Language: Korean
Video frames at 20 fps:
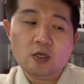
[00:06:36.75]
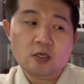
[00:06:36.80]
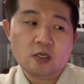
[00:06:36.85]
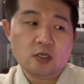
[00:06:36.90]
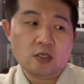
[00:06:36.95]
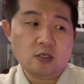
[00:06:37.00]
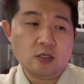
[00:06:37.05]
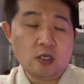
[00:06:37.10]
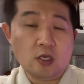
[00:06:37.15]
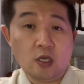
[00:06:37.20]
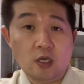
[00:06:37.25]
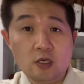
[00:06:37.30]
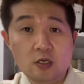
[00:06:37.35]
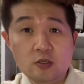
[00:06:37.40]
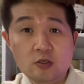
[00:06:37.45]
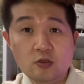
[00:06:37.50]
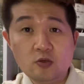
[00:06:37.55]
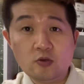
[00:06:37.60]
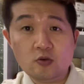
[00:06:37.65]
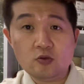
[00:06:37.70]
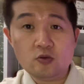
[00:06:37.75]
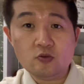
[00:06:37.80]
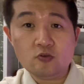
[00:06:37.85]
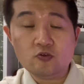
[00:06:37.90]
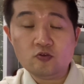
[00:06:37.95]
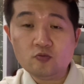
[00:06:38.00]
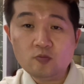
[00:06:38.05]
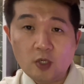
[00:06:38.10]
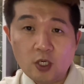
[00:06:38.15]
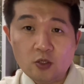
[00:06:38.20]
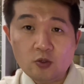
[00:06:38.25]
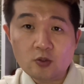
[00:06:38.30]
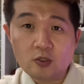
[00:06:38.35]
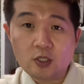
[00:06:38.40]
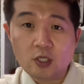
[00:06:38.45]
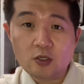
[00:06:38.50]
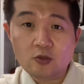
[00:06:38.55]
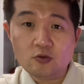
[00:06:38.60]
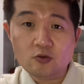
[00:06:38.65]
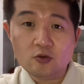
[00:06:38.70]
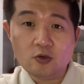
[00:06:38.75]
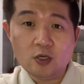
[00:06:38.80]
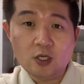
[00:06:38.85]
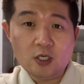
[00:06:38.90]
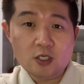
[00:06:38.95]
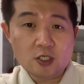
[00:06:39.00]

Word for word: 근데 얘 같은 경우는 9만 원대로